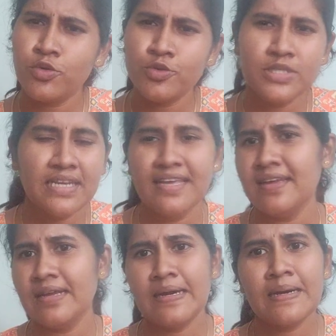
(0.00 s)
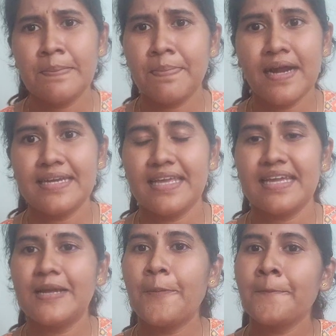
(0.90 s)
மோஸ்ட்லி uh,
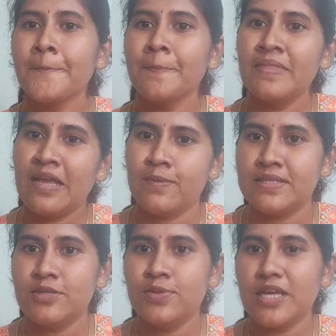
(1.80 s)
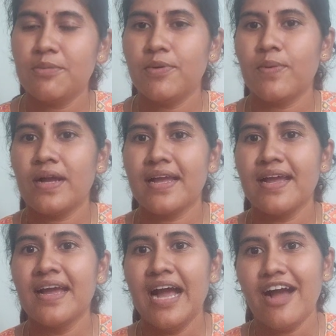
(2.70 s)
பாட்டிங்க அவங்க தான் தூக்கிட்டு போவாங்க
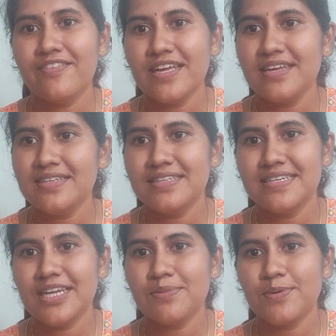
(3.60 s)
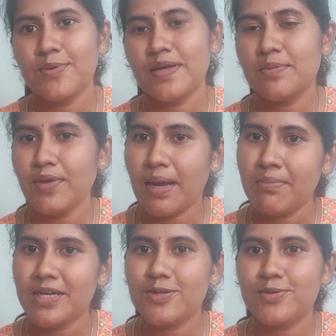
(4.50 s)
அவரே திட்டி அனுப்பிட்டுருவாரு போய்
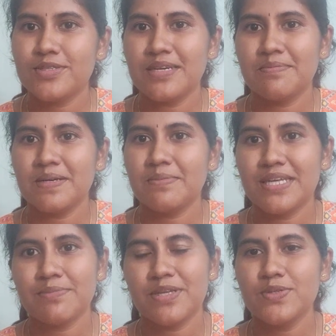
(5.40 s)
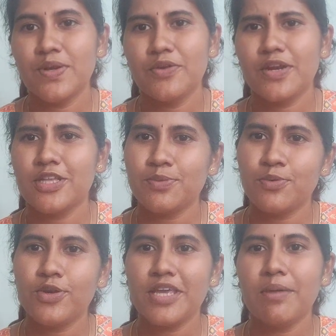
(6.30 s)
அம்மாட்ட கொடுத்து அனுப்புங்கம்மா அந்த மாதிரி சொல்லிடுவாரு அந்த
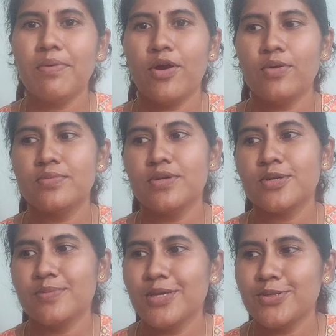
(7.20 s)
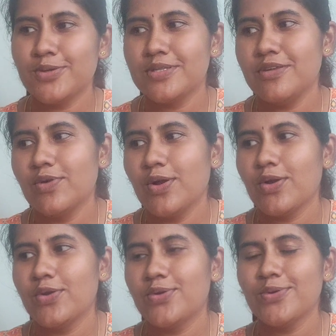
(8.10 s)
பொண்ணுக்கே பாவமாக இருக்கும் அப்படியே அந்த குழந்தையும்
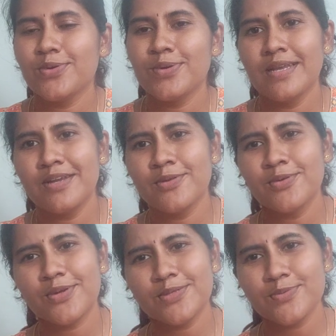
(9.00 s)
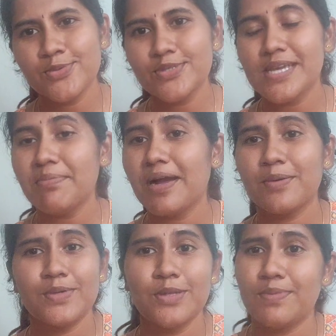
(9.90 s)
வாங்கலான்ட்டு இருக்கும் இல்லைன்னு இருக்கும் அந்த மூஞ்சியே
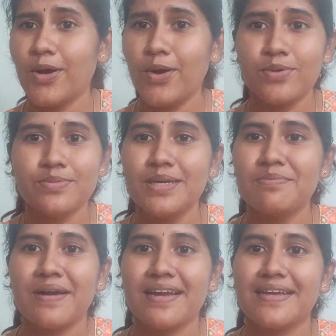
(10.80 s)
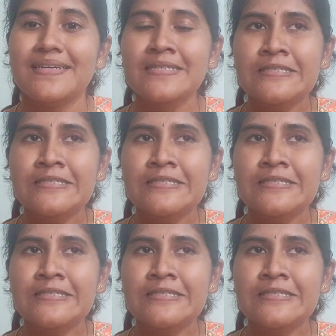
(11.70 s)
பார்க்க முடியாது பாவமாக இருப்பாங்க